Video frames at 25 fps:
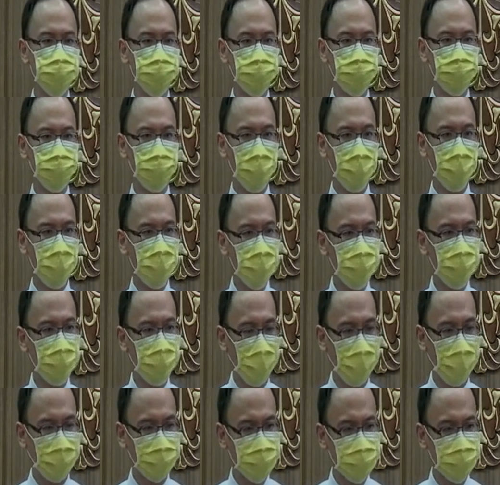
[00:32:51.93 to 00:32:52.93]
不愿意
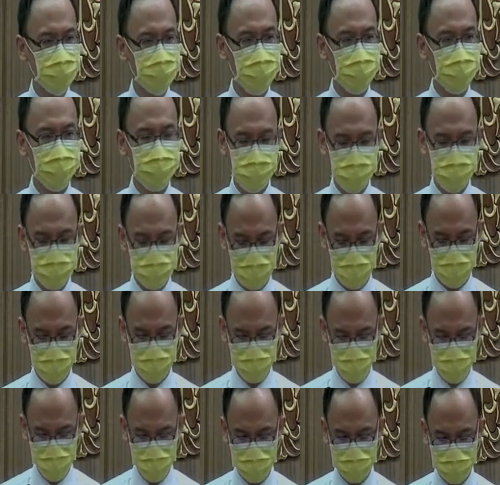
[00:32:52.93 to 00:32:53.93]
把自己已经染
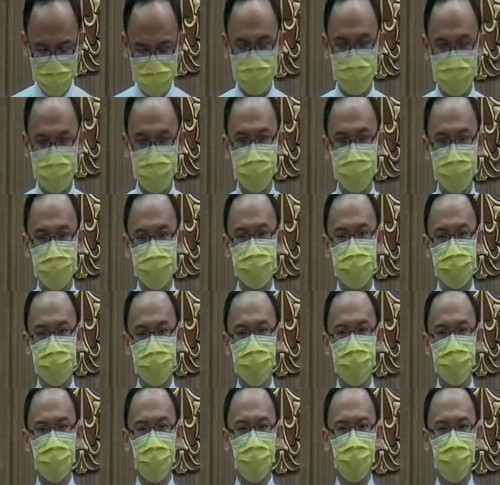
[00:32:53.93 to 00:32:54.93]
病的这样的
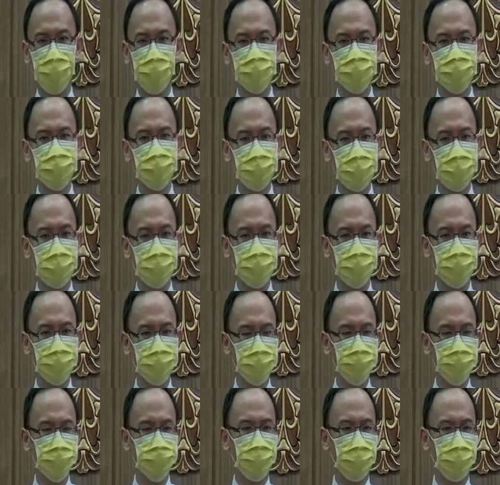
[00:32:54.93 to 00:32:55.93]
行为或是这样的
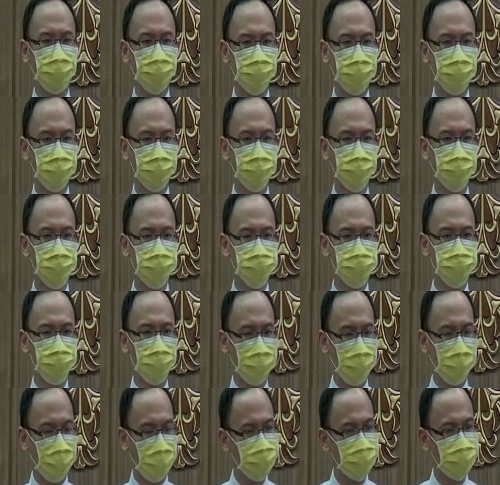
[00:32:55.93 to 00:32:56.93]
症状去
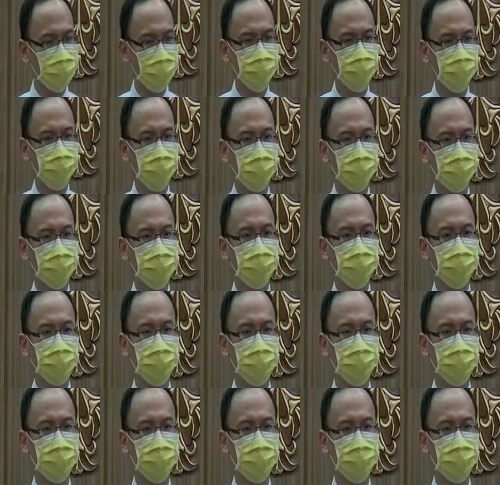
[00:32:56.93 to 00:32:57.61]
感染别人，